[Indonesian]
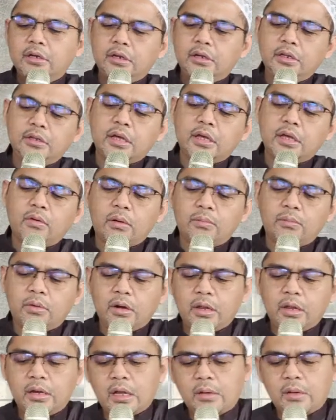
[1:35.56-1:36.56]
dijawab
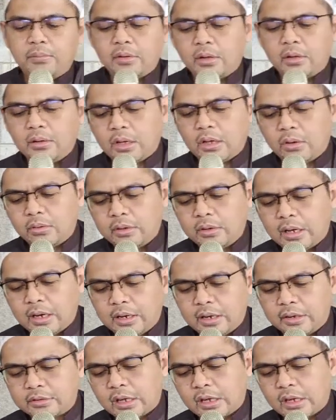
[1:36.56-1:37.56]
oleh Nabi Allah
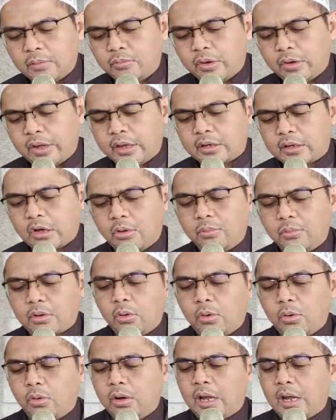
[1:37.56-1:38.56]
Alaihissalam wahai kaum
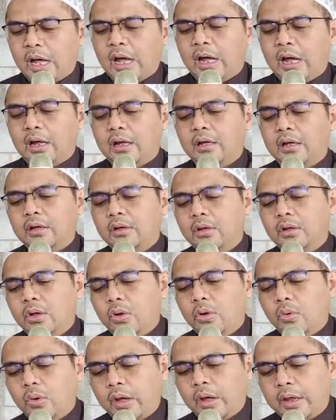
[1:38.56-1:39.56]
kaula
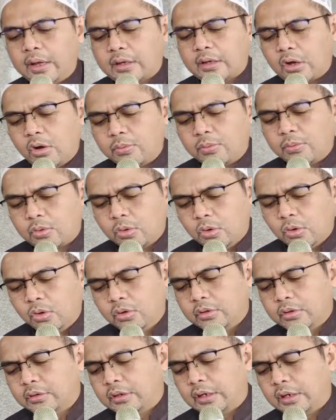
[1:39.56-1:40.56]
wahai
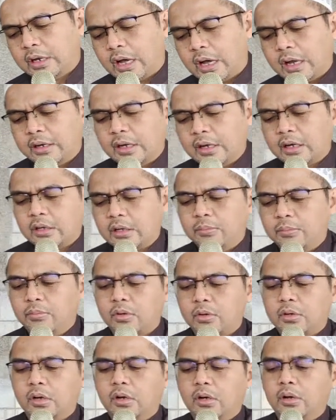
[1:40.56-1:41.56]
kaumku tidak ada ke,
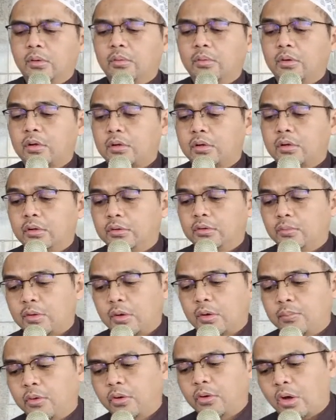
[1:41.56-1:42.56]
ke, ke,
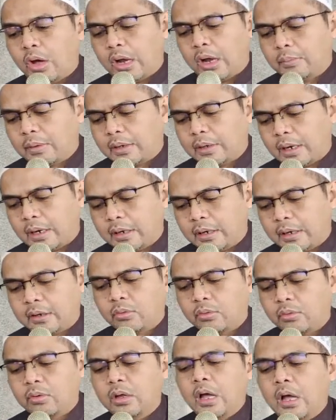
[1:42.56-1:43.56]
kebodohan pada
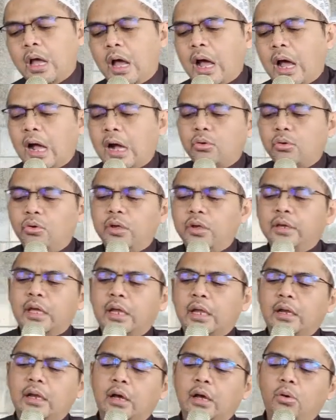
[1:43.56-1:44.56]
diriku aku
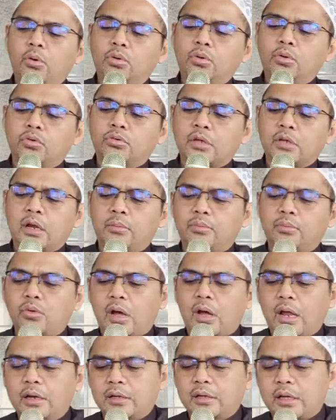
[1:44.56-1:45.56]
ini adalah utusan
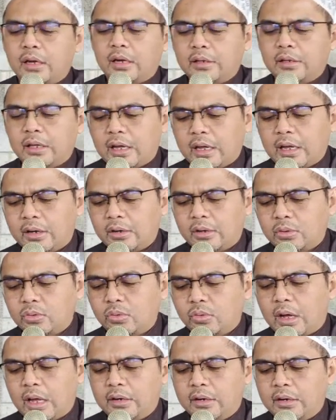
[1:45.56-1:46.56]
Tuhan kalian
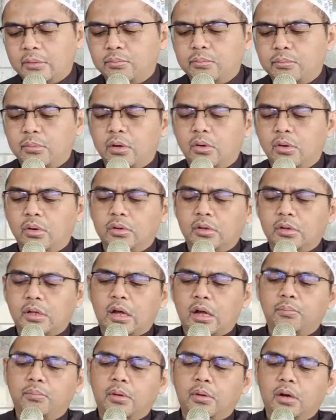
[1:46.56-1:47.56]
Tuhan mengu,
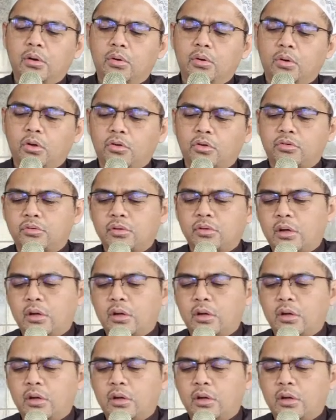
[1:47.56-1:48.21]
yang mengurus